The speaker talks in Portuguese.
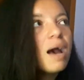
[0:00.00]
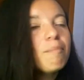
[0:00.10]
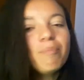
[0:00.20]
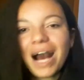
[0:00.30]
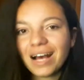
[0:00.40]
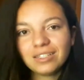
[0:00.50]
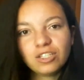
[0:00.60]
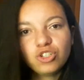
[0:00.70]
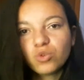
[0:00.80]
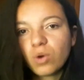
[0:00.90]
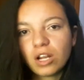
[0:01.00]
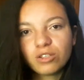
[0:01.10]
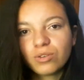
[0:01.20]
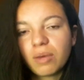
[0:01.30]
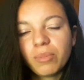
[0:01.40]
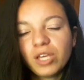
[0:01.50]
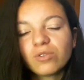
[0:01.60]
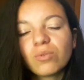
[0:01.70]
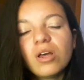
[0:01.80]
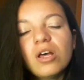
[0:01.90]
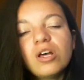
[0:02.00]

A base de um relacionamento